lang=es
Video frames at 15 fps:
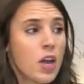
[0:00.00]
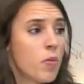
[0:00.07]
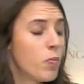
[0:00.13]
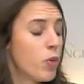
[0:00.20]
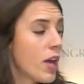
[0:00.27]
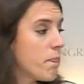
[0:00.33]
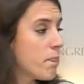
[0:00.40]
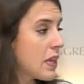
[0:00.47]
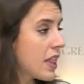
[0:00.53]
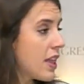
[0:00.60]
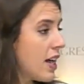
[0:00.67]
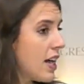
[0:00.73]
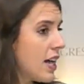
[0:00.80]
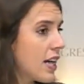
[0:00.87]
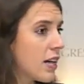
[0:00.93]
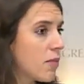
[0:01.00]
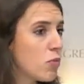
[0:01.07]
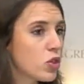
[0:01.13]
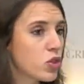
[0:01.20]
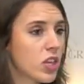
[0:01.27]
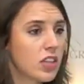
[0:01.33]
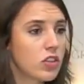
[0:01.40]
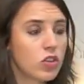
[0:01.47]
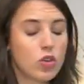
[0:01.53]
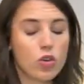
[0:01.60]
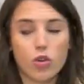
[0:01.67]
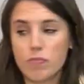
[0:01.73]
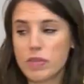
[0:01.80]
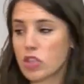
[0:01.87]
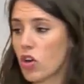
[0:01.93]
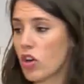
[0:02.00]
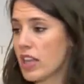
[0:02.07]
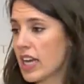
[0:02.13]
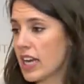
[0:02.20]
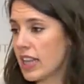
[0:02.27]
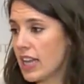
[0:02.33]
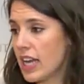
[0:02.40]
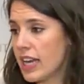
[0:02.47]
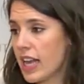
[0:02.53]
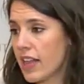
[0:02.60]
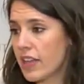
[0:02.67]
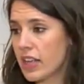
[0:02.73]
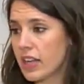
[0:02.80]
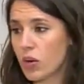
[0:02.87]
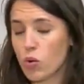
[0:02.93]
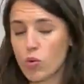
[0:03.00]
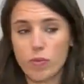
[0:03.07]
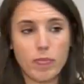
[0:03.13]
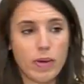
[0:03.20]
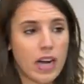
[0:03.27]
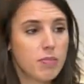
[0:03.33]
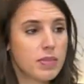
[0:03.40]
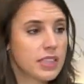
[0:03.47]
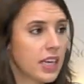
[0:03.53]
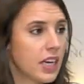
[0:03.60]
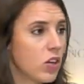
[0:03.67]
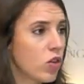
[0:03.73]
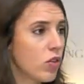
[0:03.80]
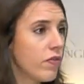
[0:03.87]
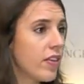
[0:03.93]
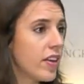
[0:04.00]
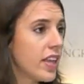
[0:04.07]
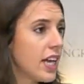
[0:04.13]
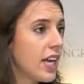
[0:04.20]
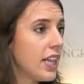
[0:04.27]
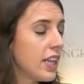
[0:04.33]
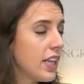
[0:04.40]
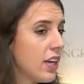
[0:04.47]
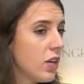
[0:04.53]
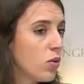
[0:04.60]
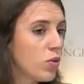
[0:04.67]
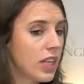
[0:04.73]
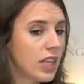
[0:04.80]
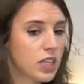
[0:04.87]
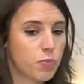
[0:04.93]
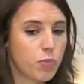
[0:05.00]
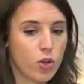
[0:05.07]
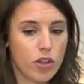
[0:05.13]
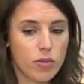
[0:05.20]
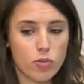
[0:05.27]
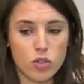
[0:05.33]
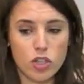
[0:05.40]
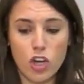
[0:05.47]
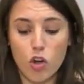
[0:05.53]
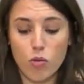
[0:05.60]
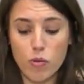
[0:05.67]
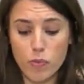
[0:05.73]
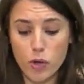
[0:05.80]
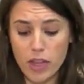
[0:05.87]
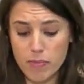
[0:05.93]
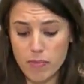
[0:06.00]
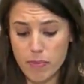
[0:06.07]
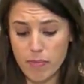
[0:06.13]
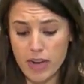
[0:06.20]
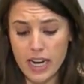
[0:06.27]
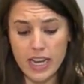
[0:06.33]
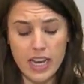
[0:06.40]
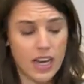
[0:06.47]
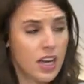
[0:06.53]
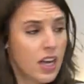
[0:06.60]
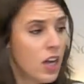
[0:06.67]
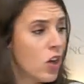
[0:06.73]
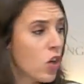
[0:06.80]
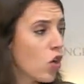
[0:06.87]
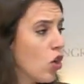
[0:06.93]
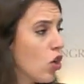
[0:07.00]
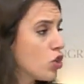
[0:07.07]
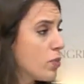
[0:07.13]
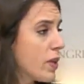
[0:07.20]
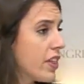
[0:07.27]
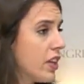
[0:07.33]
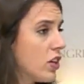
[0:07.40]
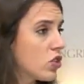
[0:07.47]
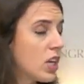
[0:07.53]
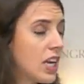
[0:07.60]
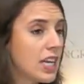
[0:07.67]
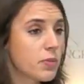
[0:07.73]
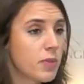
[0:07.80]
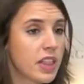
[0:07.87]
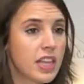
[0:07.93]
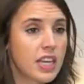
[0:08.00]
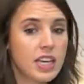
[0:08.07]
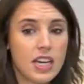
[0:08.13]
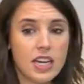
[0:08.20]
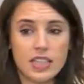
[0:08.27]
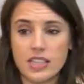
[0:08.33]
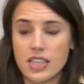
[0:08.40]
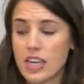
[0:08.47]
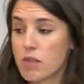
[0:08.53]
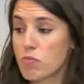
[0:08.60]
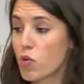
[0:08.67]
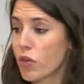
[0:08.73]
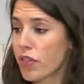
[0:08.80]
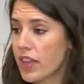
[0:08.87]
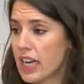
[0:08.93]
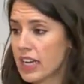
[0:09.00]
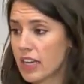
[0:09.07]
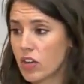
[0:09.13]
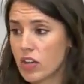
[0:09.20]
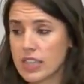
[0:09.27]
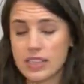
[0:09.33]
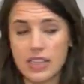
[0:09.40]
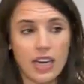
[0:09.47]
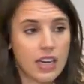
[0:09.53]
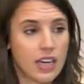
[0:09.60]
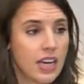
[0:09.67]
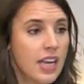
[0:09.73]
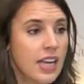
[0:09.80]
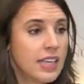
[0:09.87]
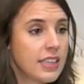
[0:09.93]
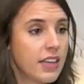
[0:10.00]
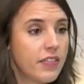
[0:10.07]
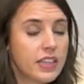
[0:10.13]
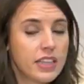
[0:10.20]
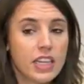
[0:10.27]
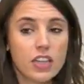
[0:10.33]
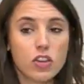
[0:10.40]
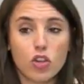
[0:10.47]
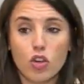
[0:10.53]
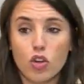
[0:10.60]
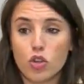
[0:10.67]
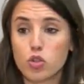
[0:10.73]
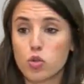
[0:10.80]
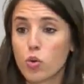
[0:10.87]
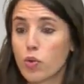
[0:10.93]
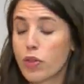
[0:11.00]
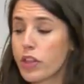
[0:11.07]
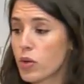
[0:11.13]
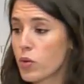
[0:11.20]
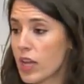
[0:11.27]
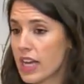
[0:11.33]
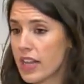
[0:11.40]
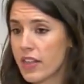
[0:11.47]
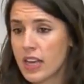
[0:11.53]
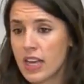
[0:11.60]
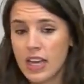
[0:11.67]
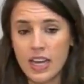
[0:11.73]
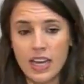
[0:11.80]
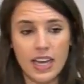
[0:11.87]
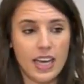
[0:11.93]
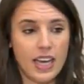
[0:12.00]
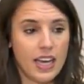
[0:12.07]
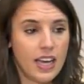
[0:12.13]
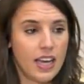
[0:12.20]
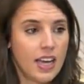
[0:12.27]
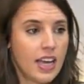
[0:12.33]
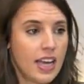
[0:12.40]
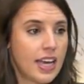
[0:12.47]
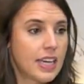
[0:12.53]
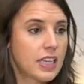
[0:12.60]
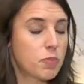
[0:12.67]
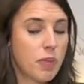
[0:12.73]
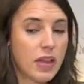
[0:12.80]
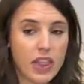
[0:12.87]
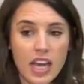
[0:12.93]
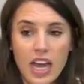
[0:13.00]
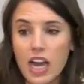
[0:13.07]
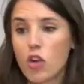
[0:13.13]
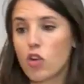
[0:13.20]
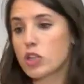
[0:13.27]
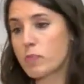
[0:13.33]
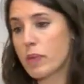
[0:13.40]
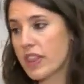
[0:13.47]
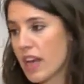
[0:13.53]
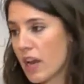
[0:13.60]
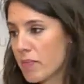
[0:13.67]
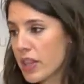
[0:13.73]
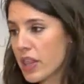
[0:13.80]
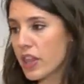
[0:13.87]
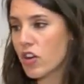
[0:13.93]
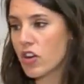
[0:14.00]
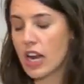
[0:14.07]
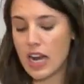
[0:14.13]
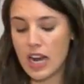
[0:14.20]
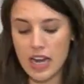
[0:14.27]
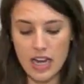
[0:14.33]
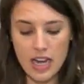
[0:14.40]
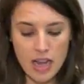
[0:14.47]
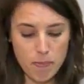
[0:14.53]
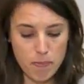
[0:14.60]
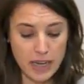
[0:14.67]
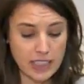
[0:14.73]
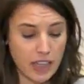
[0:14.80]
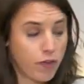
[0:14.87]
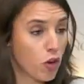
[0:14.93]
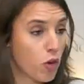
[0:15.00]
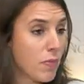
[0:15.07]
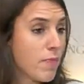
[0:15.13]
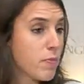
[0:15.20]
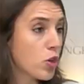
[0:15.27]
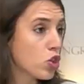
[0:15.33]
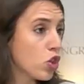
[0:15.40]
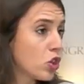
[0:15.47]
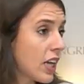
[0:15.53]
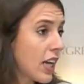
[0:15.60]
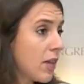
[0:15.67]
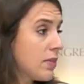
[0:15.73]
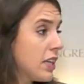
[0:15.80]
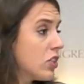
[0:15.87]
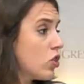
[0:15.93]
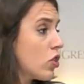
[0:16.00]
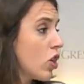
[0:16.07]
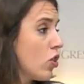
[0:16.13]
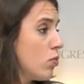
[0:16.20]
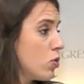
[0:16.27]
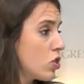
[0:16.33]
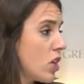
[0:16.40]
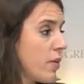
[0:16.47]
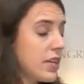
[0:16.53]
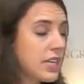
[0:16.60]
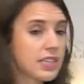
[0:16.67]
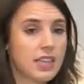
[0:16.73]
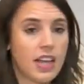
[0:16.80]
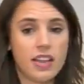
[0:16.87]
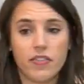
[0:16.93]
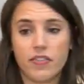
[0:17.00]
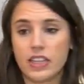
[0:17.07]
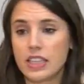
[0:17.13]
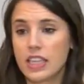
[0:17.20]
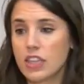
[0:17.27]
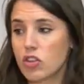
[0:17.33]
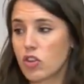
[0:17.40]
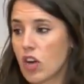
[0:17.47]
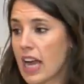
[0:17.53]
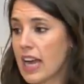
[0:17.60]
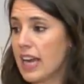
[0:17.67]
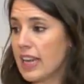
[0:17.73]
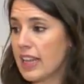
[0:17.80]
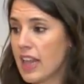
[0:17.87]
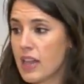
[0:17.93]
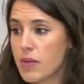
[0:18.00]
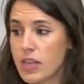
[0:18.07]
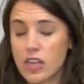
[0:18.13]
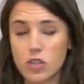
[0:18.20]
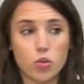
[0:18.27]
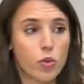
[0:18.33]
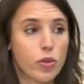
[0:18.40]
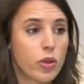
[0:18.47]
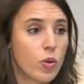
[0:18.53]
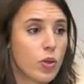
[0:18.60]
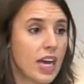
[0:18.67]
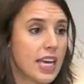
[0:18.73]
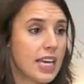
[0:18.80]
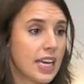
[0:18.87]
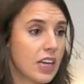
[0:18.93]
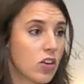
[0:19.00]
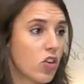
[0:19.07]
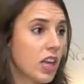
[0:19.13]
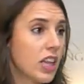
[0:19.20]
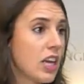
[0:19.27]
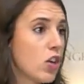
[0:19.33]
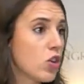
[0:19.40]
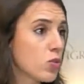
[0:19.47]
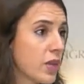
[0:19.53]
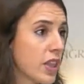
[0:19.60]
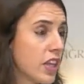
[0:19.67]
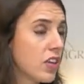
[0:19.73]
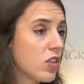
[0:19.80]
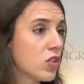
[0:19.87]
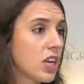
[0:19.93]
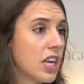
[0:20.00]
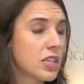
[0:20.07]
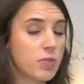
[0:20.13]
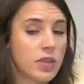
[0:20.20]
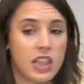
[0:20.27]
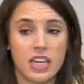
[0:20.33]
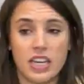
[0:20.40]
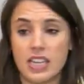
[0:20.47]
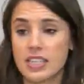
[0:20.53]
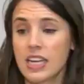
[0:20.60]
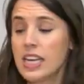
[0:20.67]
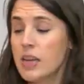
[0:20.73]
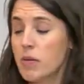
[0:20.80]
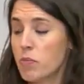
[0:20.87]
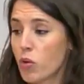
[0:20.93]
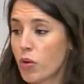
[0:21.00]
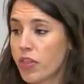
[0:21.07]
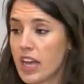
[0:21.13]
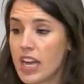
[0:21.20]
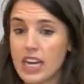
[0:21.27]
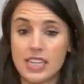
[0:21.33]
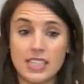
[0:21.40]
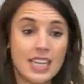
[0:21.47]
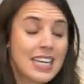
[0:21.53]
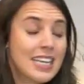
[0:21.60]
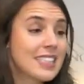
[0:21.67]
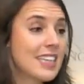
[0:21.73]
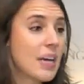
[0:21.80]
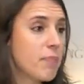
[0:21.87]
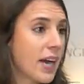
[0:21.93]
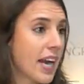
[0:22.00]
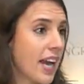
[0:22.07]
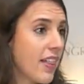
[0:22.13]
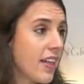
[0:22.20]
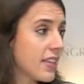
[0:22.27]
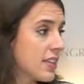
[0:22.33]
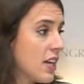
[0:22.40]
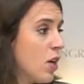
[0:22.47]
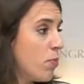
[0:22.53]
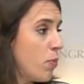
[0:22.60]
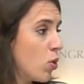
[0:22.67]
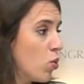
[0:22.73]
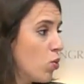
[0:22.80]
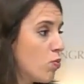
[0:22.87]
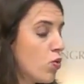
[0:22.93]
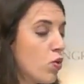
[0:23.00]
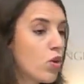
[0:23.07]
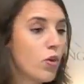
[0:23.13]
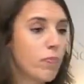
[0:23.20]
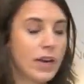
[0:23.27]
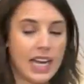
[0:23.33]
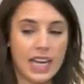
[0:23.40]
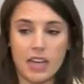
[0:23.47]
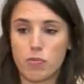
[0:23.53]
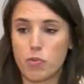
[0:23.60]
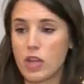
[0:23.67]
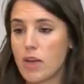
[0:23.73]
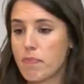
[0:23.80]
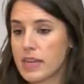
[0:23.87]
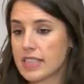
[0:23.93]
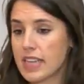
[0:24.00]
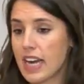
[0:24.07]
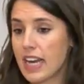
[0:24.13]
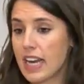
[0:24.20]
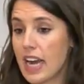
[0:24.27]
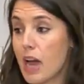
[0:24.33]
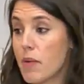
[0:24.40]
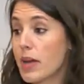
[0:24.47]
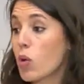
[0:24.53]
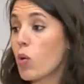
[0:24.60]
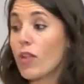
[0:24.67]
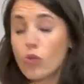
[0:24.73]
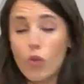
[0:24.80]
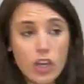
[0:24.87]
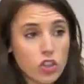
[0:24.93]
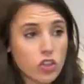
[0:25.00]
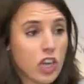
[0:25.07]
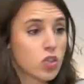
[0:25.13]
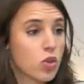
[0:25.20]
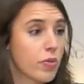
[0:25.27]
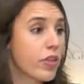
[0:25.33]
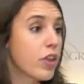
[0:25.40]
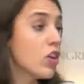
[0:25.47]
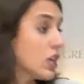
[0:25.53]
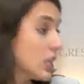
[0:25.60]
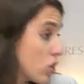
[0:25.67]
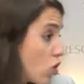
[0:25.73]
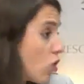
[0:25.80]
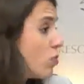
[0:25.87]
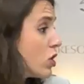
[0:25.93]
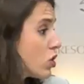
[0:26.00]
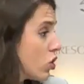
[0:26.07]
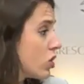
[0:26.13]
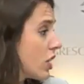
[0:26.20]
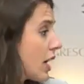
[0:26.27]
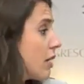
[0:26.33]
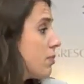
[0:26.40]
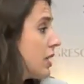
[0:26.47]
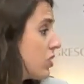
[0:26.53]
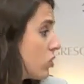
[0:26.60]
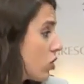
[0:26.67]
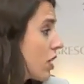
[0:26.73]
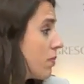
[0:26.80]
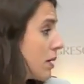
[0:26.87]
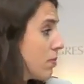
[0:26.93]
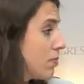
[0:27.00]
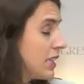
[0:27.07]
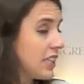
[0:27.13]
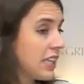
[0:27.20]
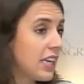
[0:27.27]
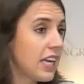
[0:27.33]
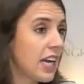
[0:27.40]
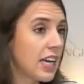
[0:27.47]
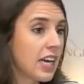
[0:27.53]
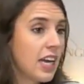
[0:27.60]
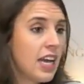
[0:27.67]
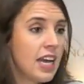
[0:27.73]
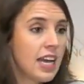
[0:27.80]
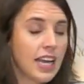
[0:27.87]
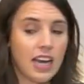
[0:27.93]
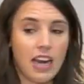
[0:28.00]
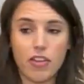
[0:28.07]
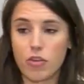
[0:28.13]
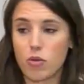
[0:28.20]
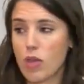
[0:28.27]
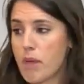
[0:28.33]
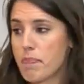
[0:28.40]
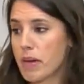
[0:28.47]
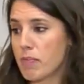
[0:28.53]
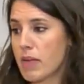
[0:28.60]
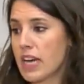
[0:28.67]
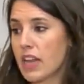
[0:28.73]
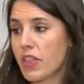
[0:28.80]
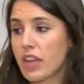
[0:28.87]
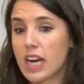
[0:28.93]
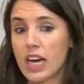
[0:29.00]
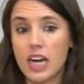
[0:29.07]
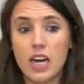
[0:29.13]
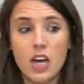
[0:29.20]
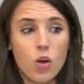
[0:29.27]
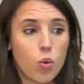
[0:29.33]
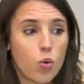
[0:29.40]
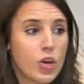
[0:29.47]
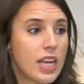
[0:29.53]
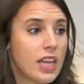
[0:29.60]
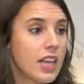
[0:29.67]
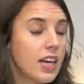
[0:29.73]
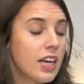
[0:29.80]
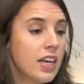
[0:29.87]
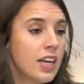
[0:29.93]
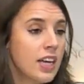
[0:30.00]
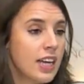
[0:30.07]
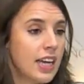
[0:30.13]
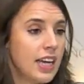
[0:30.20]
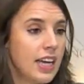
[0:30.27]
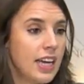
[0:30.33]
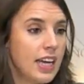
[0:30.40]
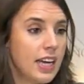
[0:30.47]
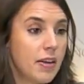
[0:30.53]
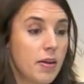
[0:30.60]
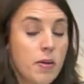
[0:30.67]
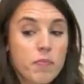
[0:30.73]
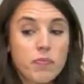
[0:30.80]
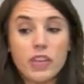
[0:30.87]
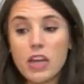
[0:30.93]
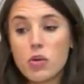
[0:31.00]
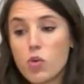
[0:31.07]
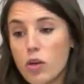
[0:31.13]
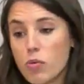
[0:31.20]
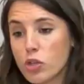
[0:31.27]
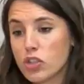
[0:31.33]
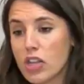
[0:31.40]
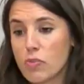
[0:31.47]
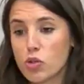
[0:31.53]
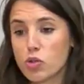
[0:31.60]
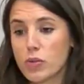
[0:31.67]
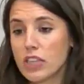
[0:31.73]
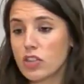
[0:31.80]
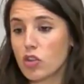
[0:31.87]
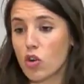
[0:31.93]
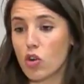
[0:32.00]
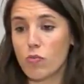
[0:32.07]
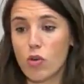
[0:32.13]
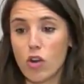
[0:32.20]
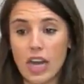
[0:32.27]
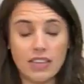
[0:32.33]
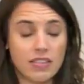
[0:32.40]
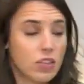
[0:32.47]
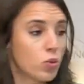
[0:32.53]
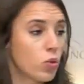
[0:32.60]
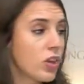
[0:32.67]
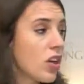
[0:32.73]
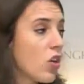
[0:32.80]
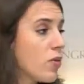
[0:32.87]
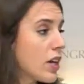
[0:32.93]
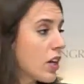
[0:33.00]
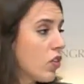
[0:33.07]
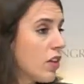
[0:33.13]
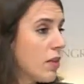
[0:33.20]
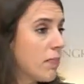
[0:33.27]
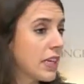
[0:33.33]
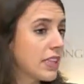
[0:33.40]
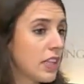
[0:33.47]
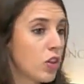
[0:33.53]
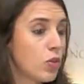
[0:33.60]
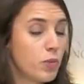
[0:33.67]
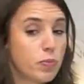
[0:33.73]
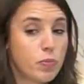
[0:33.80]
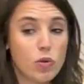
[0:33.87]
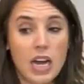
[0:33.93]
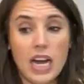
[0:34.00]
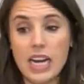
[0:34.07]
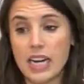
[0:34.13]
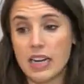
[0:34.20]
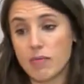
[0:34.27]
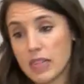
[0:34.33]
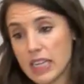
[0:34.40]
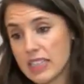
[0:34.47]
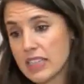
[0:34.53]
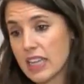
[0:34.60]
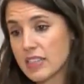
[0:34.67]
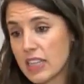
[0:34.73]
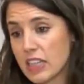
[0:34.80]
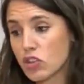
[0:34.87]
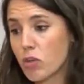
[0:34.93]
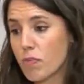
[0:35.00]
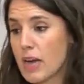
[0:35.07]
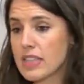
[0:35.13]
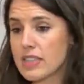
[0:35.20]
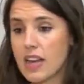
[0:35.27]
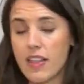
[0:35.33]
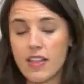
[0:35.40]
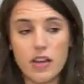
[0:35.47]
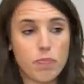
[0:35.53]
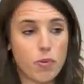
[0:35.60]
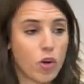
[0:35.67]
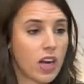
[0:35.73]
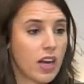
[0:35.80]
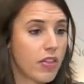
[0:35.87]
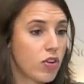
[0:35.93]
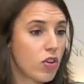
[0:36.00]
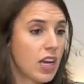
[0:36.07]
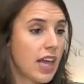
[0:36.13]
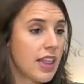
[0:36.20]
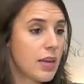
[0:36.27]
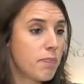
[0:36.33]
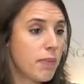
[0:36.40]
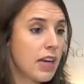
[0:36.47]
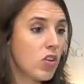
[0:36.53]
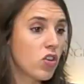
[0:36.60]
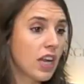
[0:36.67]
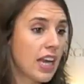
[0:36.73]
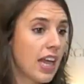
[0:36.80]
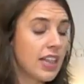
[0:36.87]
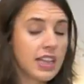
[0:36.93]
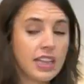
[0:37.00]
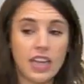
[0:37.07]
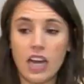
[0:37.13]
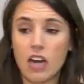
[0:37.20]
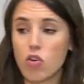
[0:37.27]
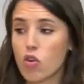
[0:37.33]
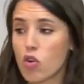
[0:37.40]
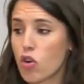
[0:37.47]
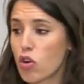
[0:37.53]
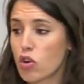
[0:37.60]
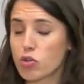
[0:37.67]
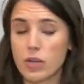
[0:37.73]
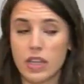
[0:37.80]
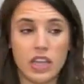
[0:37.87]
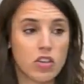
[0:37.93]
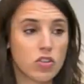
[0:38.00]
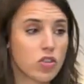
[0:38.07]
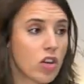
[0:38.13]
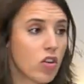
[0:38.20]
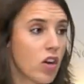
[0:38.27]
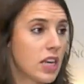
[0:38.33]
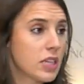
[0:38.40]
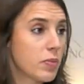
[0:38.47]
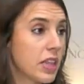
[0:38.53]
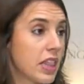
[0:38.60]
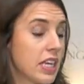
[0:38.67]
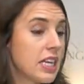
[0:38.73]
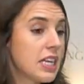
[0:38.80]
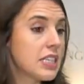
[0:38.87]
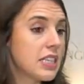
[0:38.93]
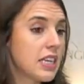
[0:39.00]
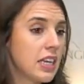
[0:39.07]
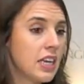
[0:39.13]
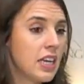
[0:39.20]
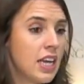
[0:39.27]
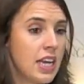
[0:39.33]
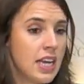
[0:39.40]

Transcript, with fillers: Voy a empezar mostrando mi solidaridad y la del Grupo Parlamentario Confederal de Unidas Podemos en Cómo Podemos en Marea con los vecinos y las vecinas de Murcia que hoy están defendiendo su ciudad eh, en especial o especial mención a la plataforma Prosoterramiento, que como saben está defendiendo la calidad de vida en su ciudad y que no queden los vecinos y las vecinas murcianas separadas por un muro para que pueda pasar el AVE cuando hay otras opciones como el soterramiento que permitirían que la ciudad permanezca unida. Eh, de nuevo estamos viendo como la actitud del gobierno del Partido Popular está siendo más la del porrazo y la del palo que la del diálogo con los vecinos y con las vecinas y,